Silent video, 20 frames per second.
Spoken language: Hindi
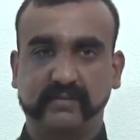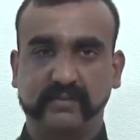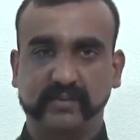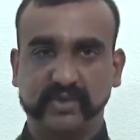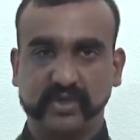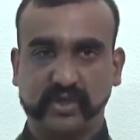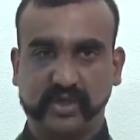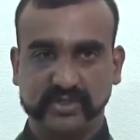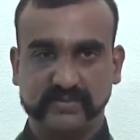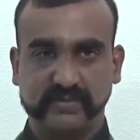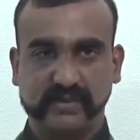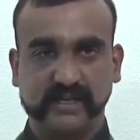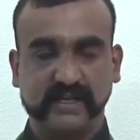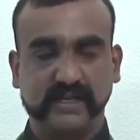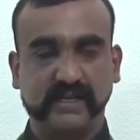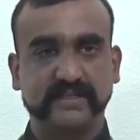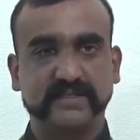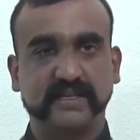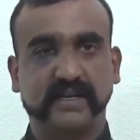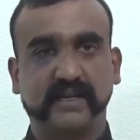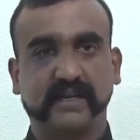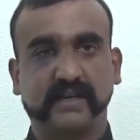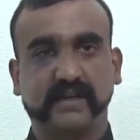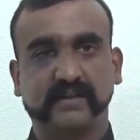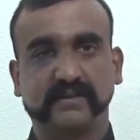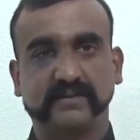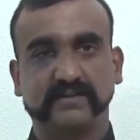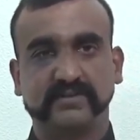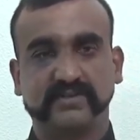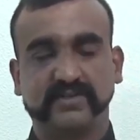मुझे हॉस्पिटल ले जाया
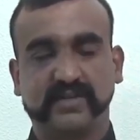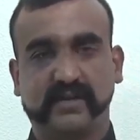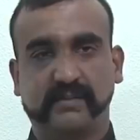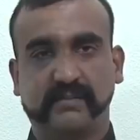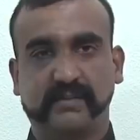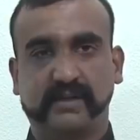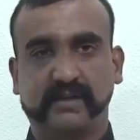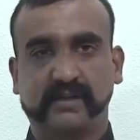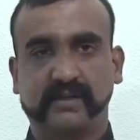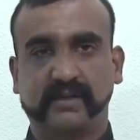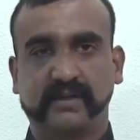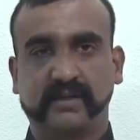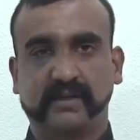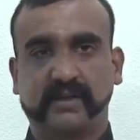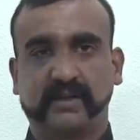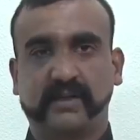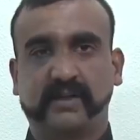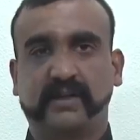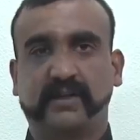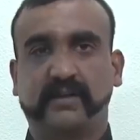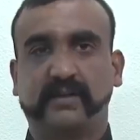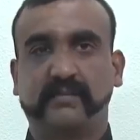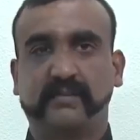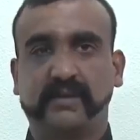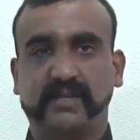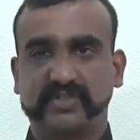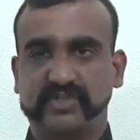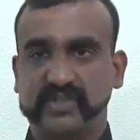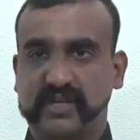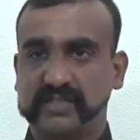गया जहाँ पे uh,
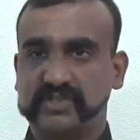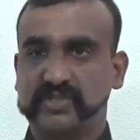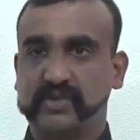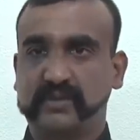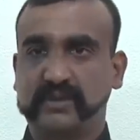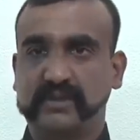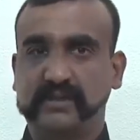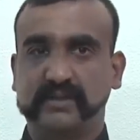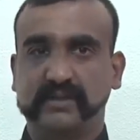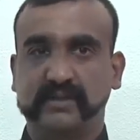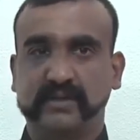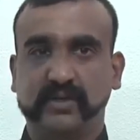मेरी जांच हुई